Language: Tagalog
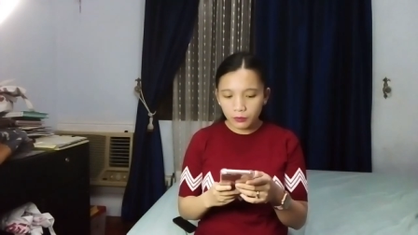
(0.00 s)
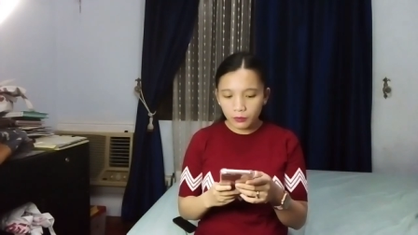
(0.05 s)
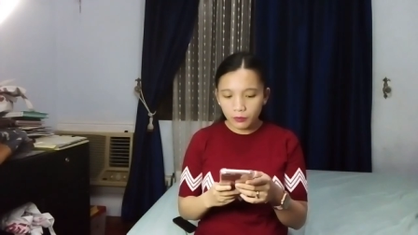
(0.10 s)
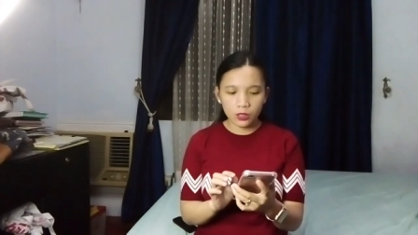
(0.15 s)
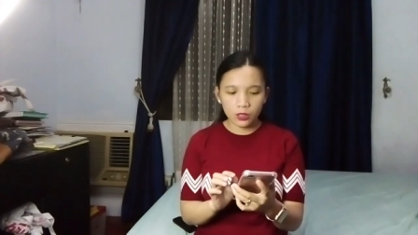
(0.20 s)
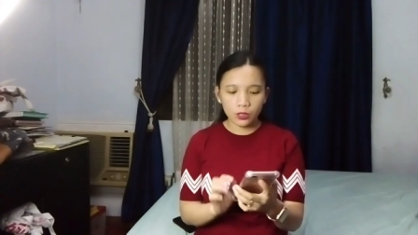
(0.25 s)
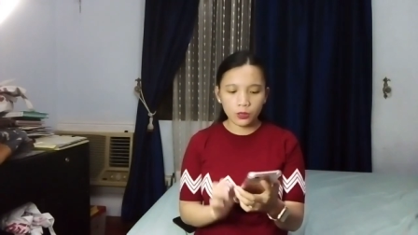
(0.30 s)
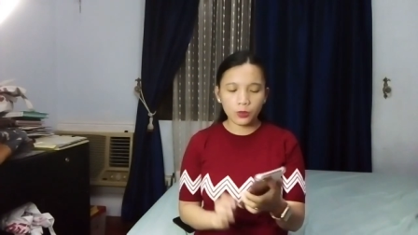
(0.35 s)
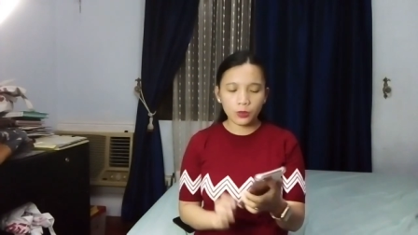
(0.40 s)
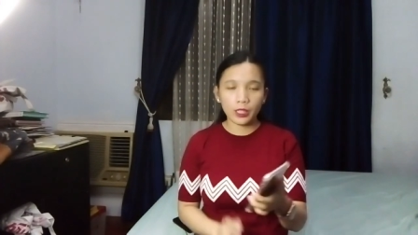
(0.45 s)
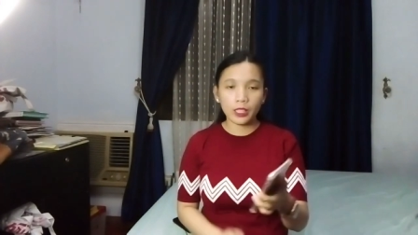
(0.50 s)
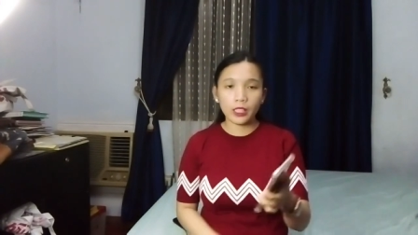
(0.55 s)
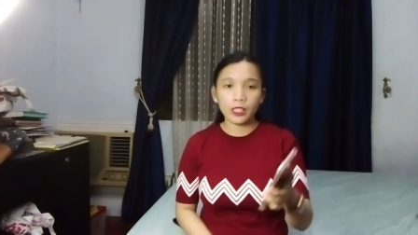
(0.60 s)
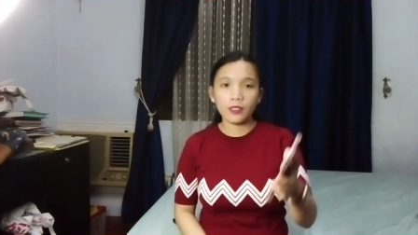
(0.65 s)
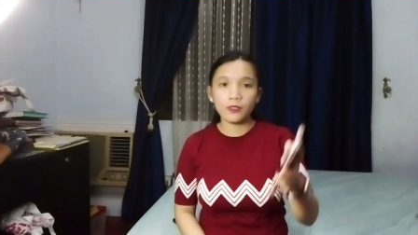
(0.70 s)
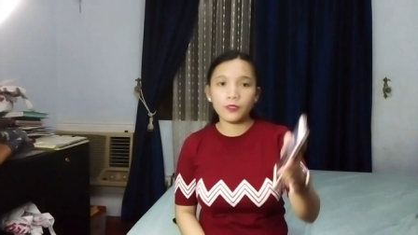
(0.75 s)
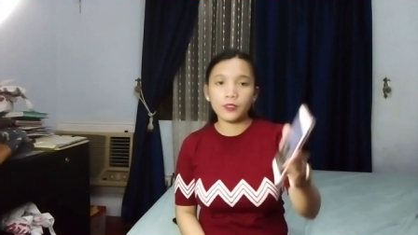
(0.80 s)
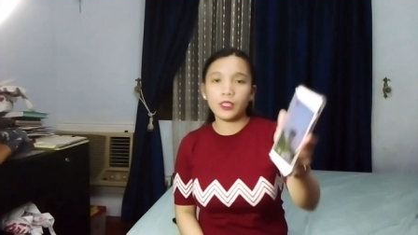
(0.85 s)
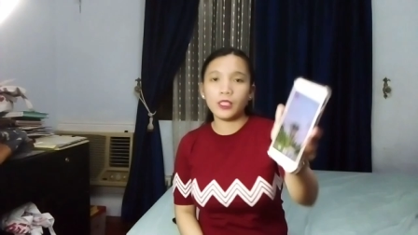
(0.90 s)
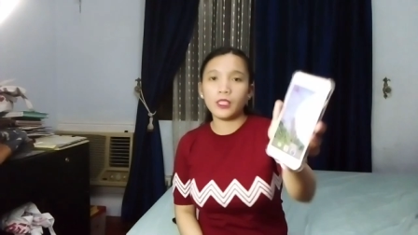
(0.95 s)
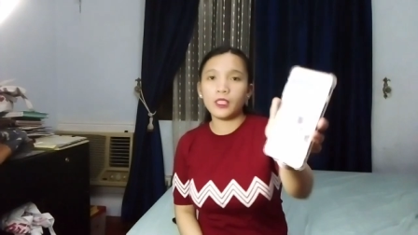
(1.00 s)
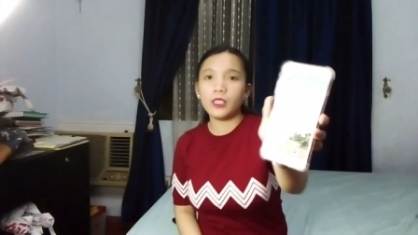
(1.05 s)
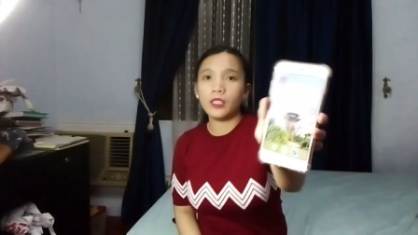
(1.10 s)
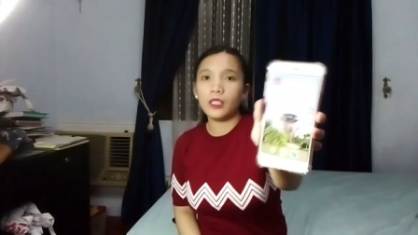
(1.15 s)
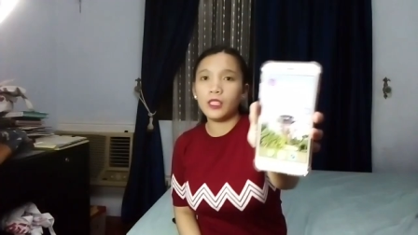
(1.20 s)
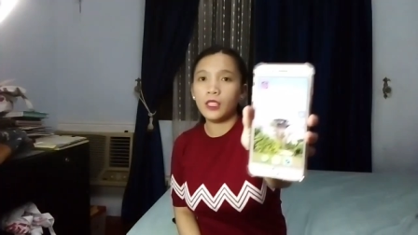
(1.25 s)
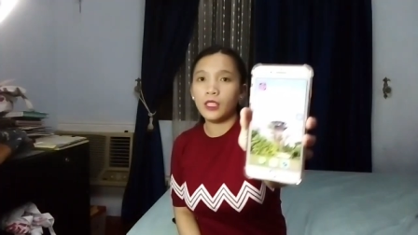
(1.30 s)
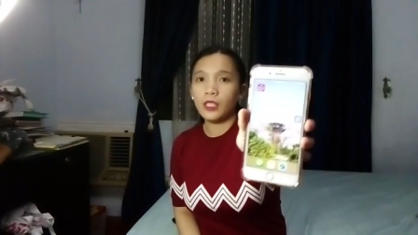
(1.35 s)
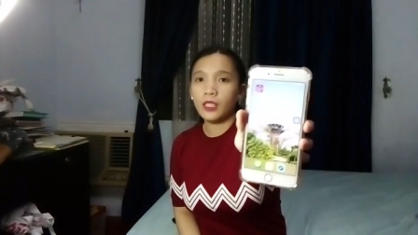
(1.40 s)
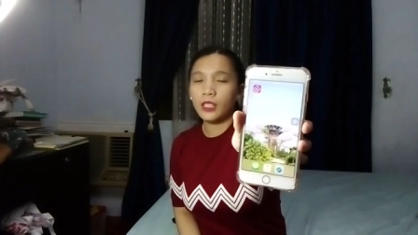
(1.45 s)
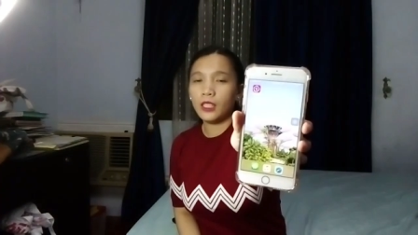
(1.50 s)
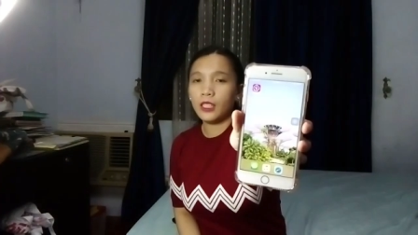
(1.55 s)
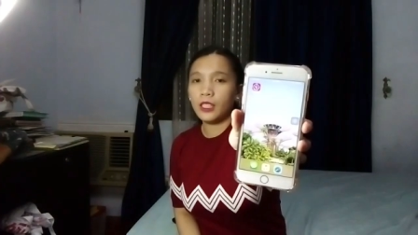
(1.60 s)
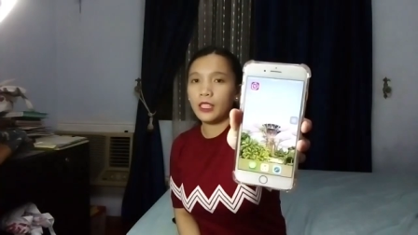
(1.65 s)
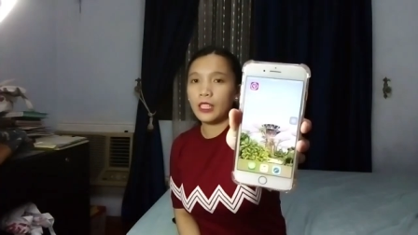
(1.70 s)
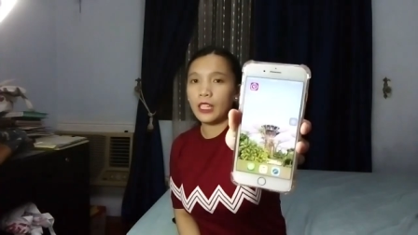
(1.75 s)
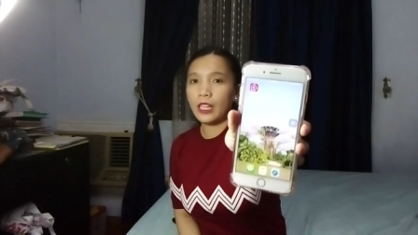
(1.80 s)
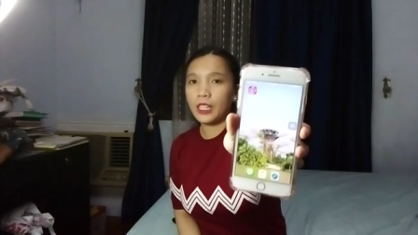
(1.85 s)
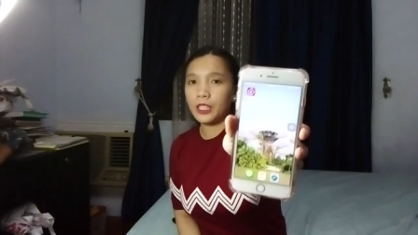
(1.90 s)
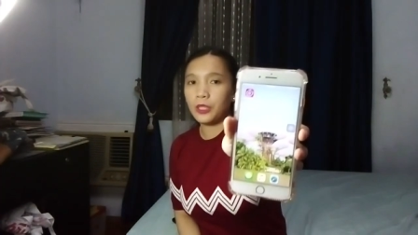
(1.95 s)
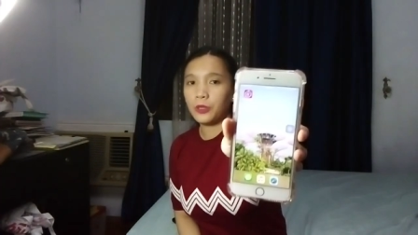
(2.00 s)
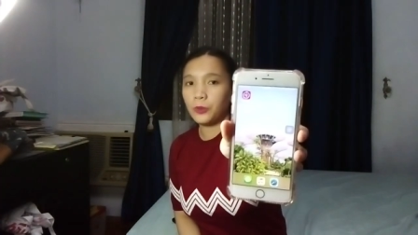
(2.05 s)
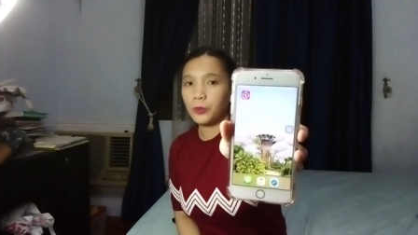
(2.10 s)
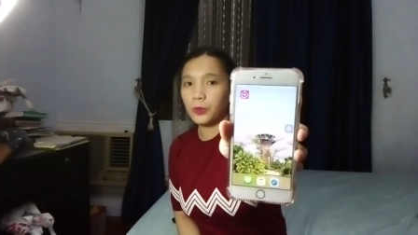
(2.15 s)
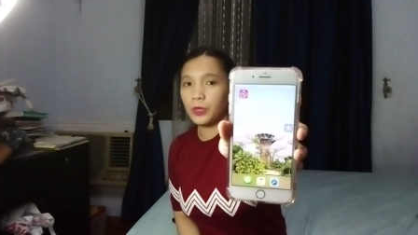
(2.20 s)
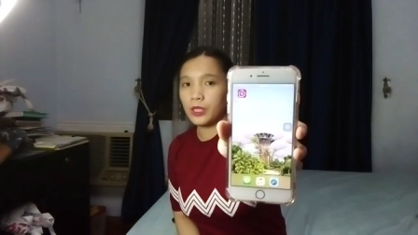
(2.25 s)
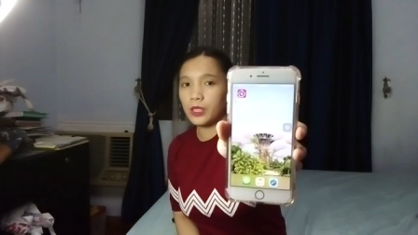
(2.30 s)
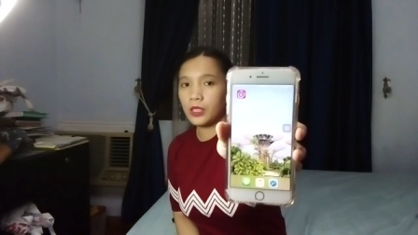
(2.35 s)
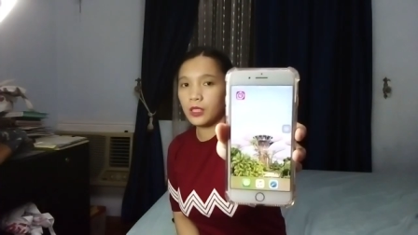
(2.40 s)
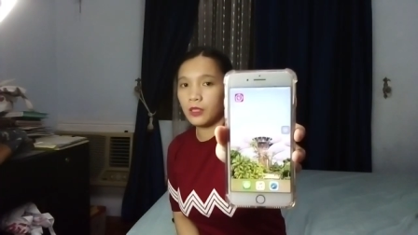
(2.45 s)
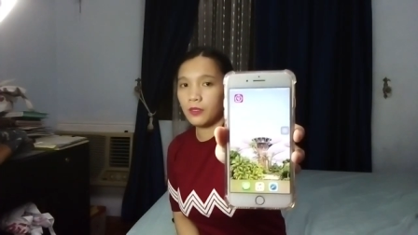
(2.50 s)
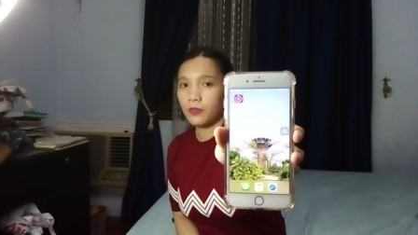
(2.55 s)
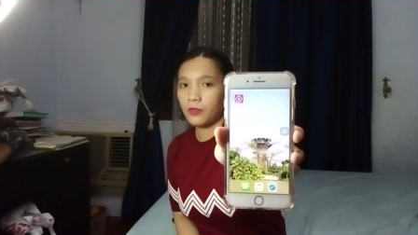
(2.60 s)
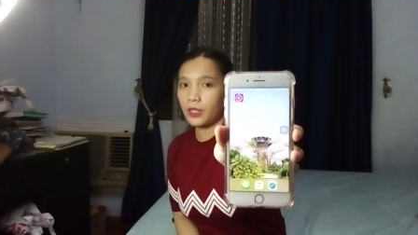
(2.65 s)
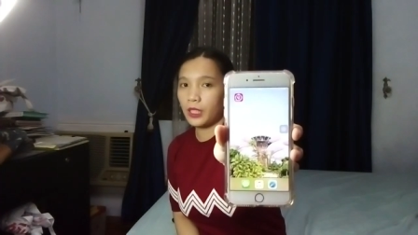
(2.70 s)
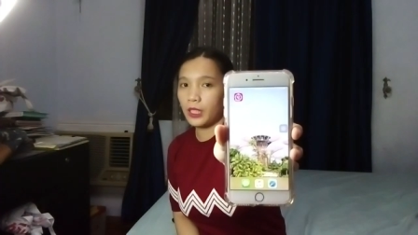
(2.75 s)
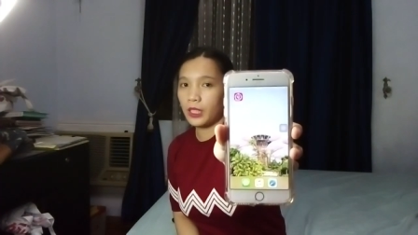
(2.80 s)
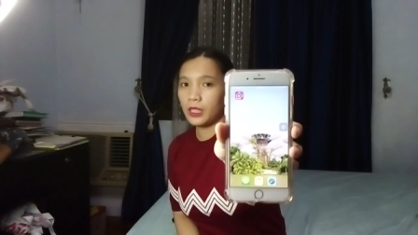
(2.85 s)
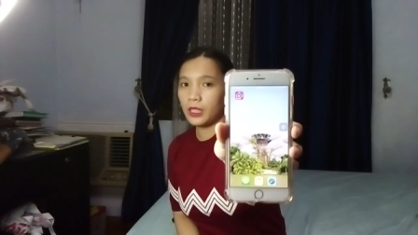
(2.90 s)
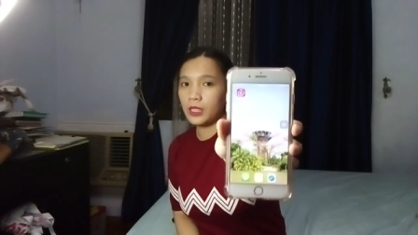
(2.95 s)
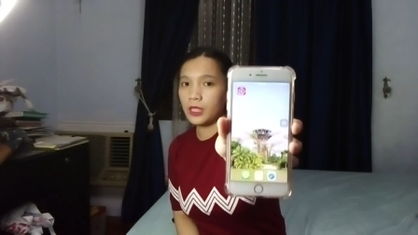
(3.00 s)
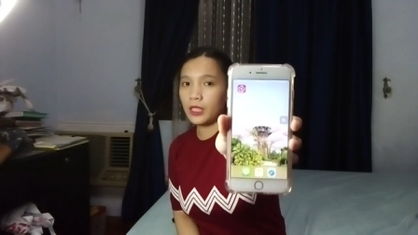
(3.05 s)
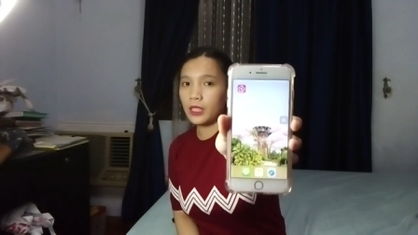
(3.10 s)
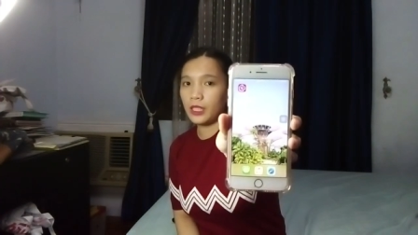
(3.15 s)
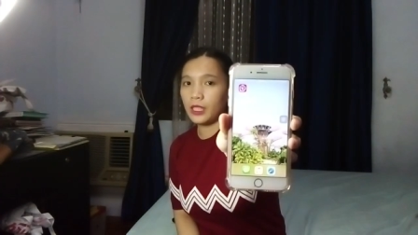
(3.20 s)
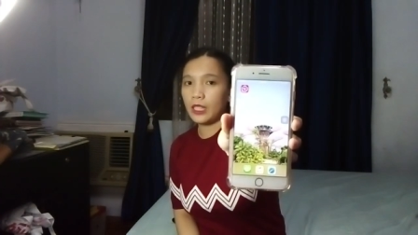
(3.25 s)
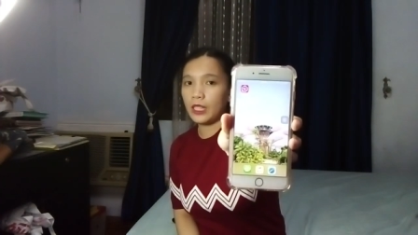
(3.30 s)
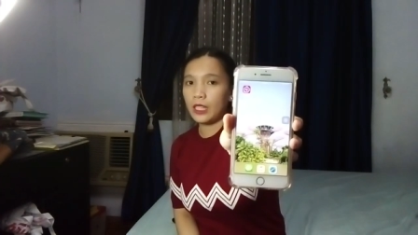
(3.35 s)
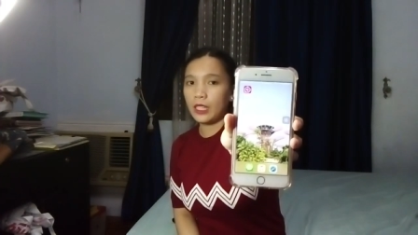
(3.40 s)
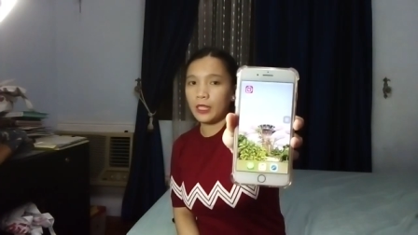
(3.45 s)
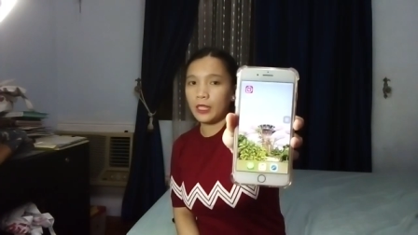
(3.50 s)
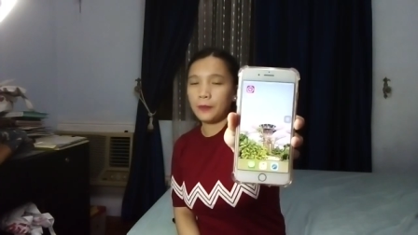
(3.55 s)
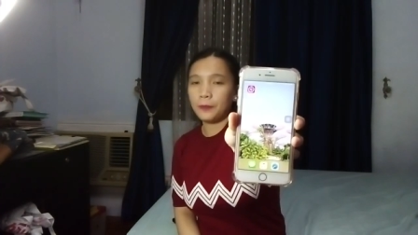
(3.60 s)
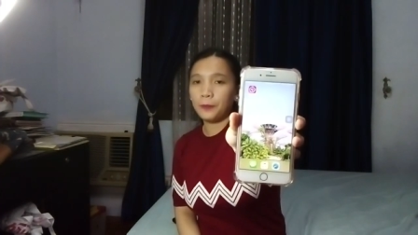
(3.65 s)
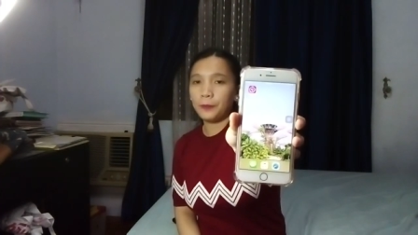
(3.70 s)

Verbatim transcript: so I have here an iOS device. Ayan.